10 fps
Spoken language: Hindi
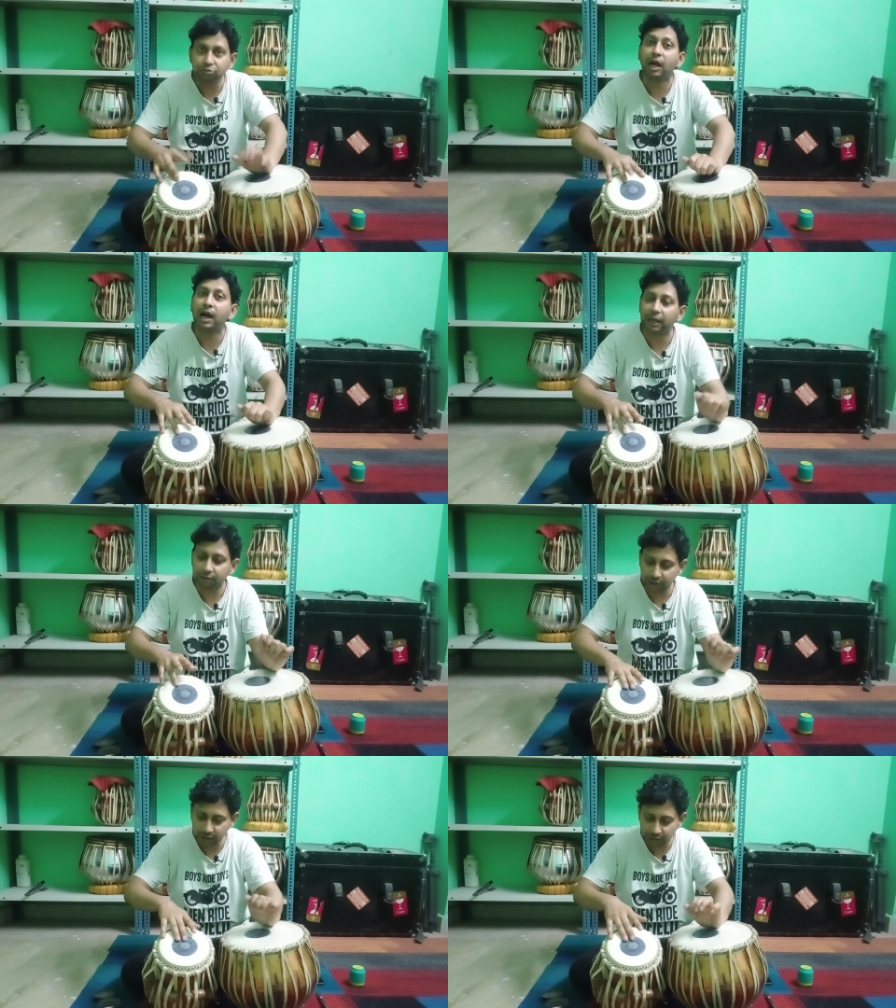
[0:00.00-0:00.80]

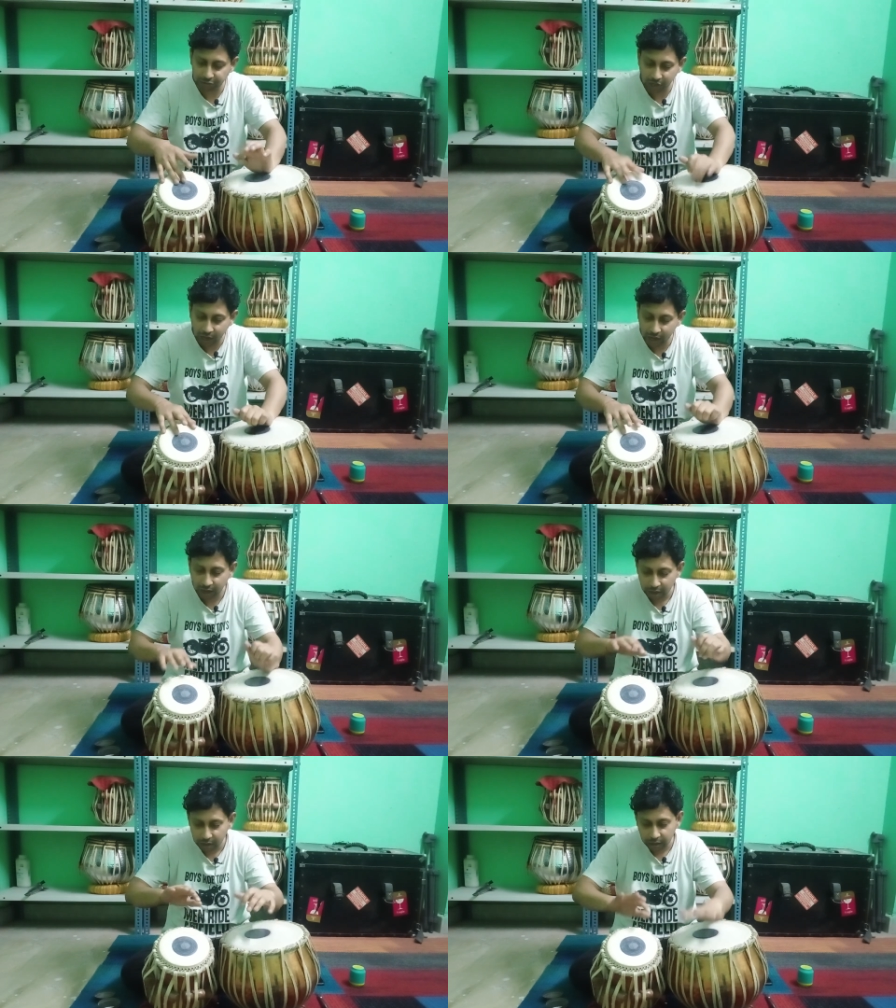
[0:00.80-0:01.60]
धाती धा
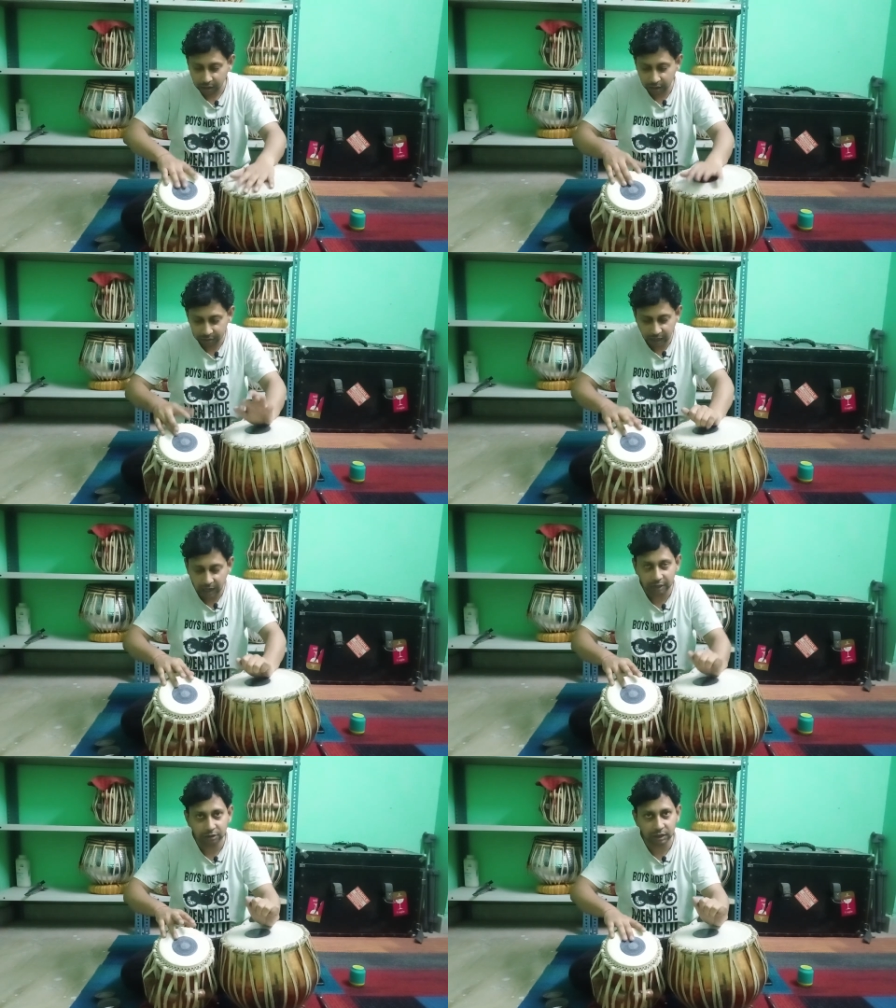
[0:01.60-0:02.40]

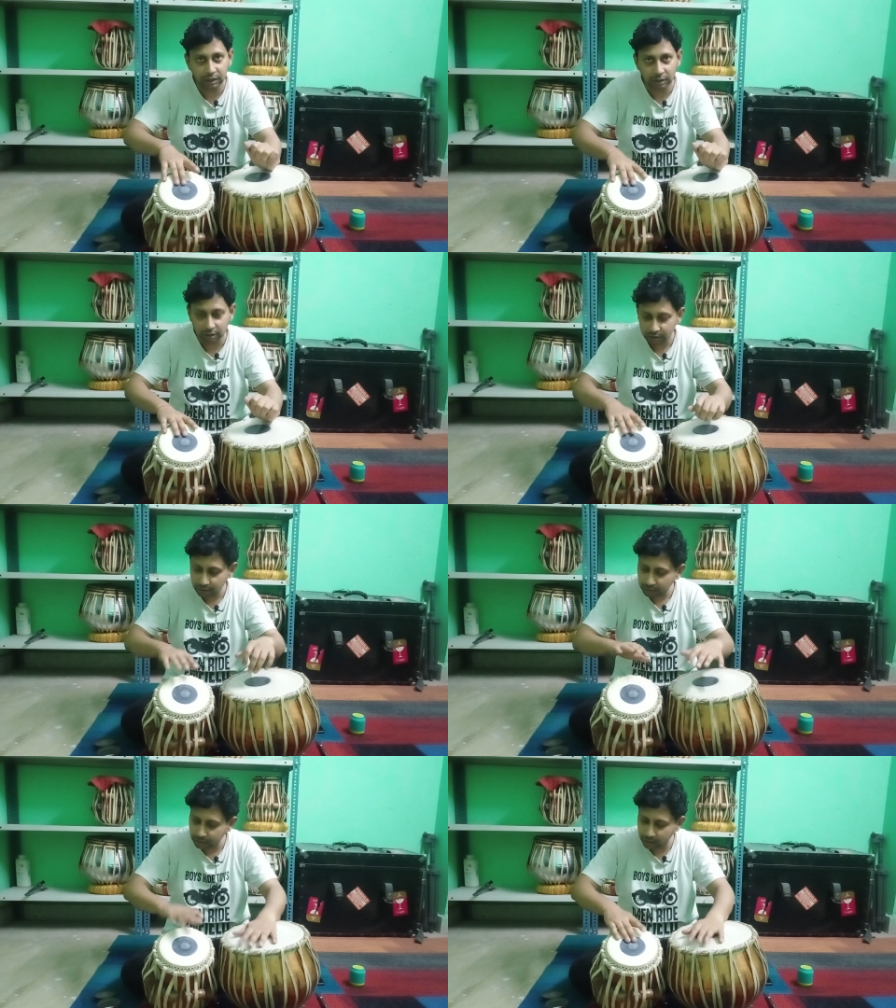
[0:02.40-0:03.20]
प्रधाती
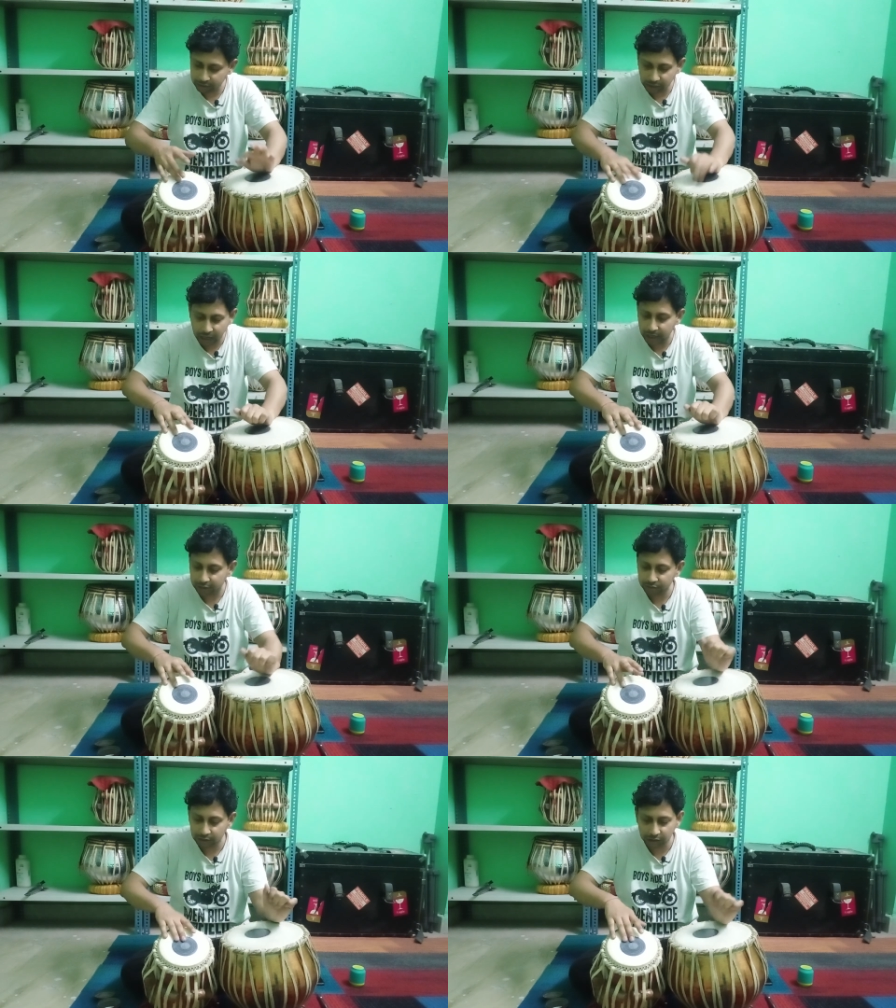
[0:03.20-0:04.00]

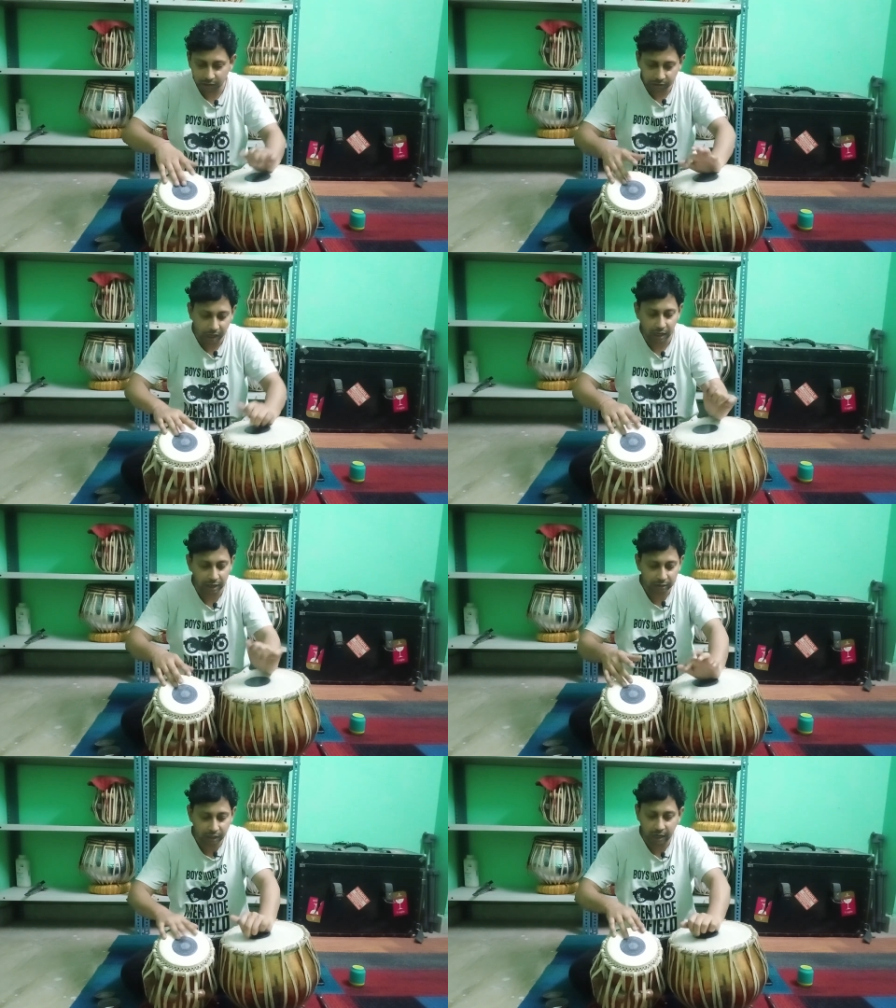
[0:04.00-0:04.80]
प्रधाती धा
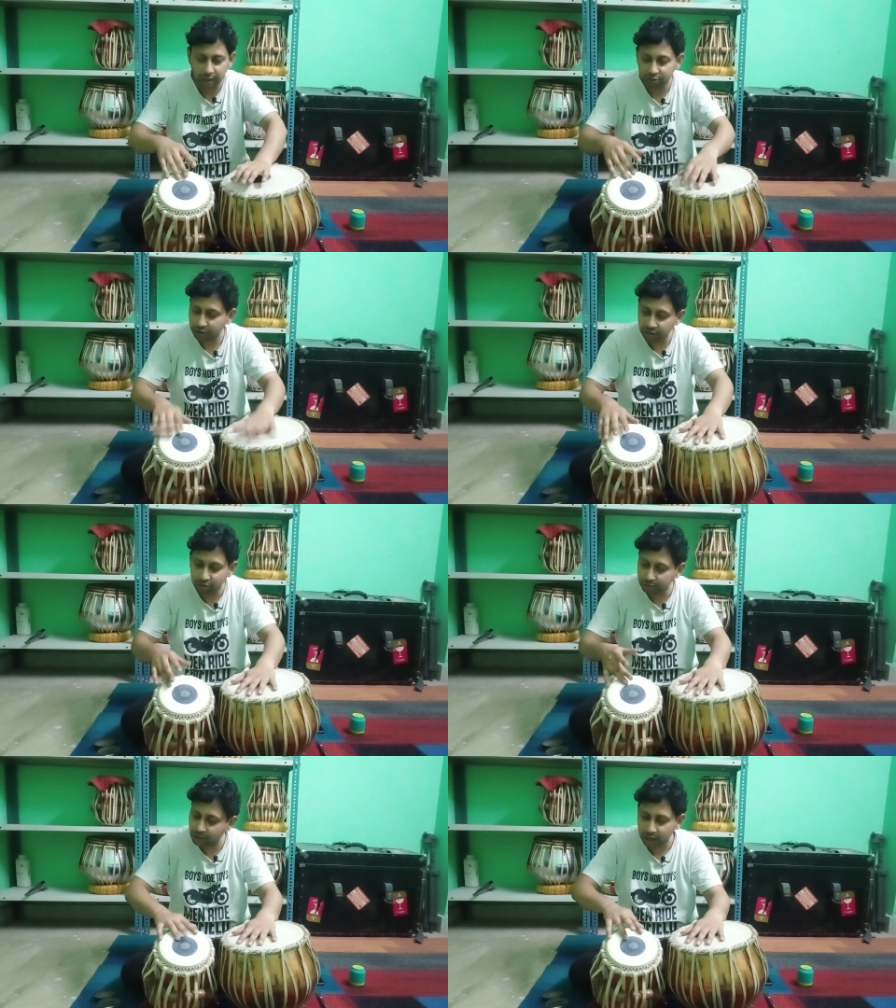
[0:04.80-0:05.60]
धा
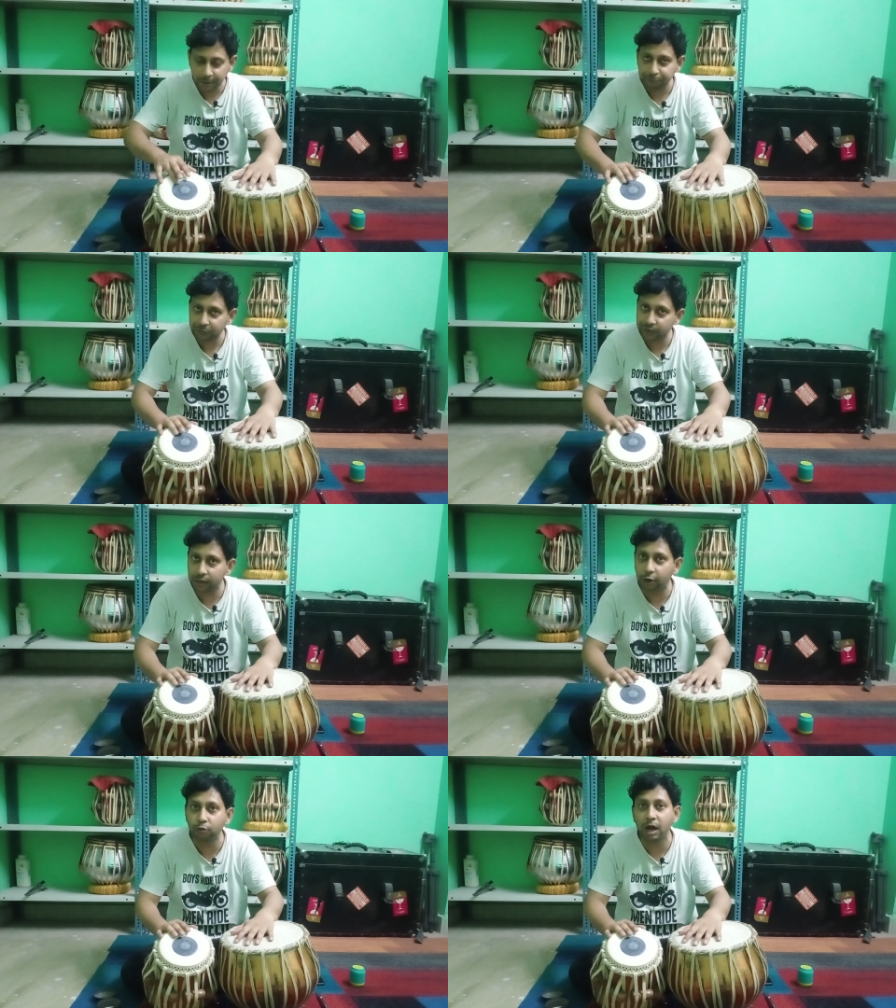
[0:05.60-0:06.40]
तिनता इतना
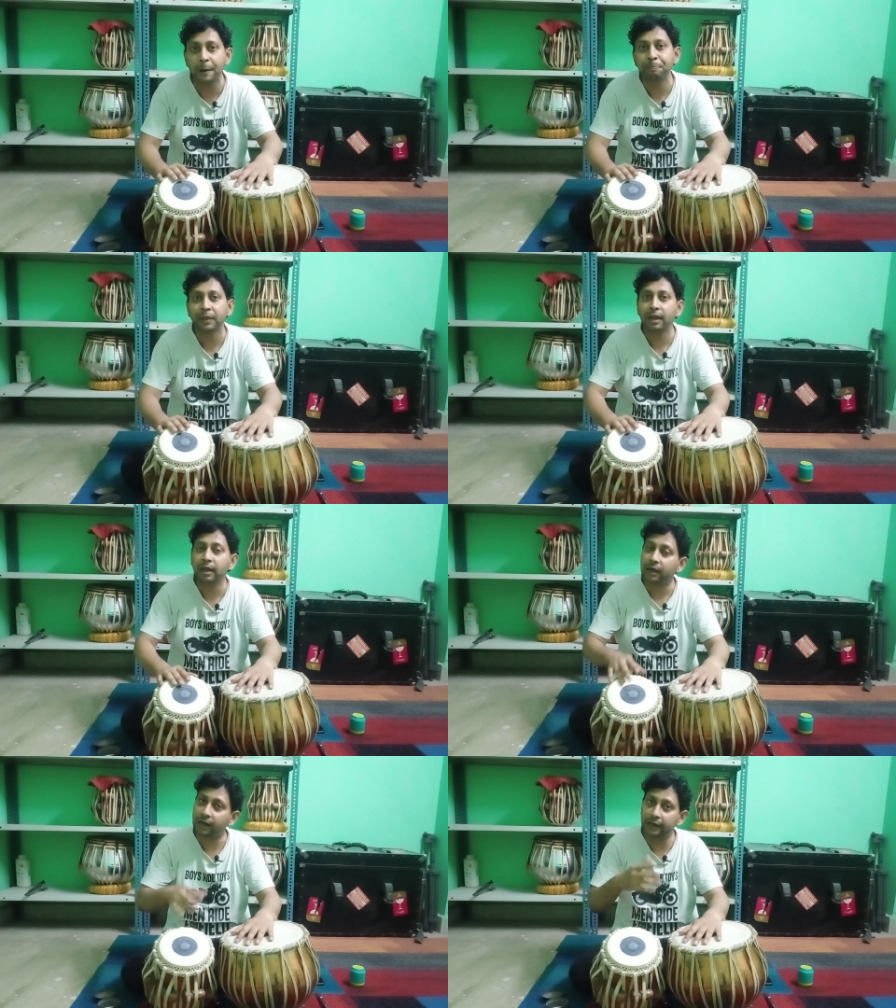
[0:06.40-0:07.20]
हुआ
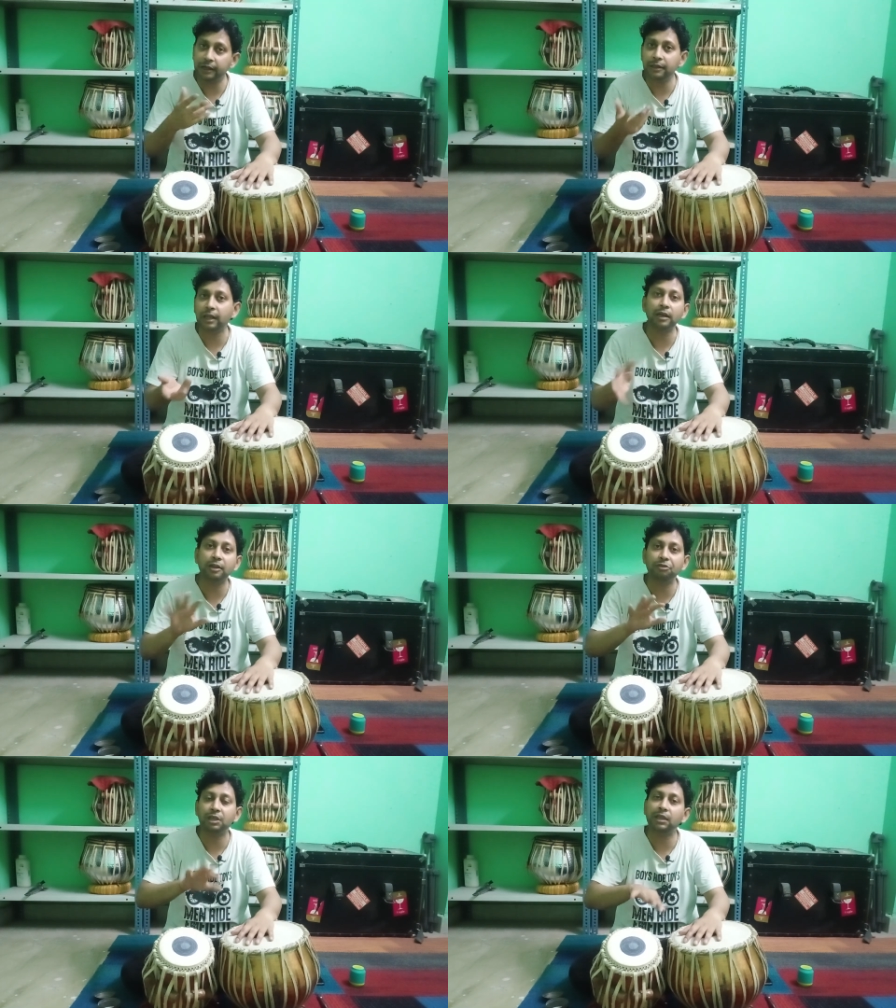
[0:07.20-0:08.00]
किड़नक ती